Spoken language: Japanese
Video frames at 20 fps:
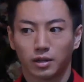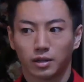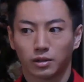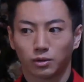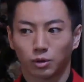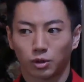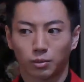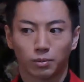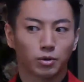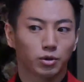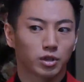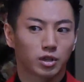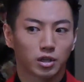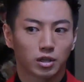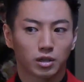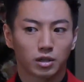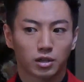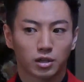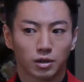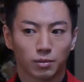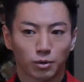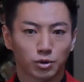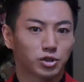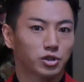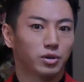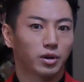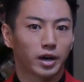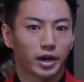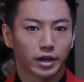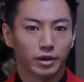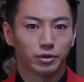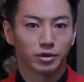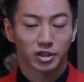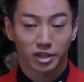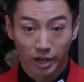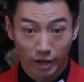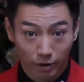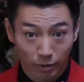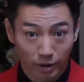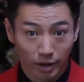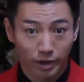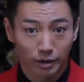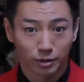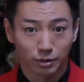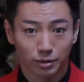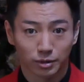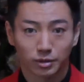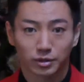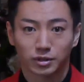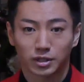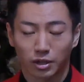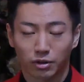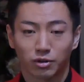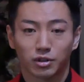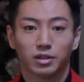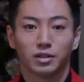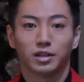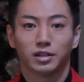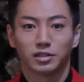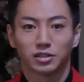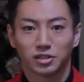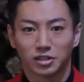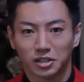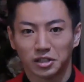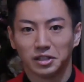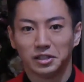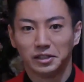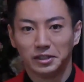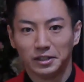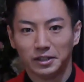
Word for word: とても気持ちの入る気合の入る作品ですし、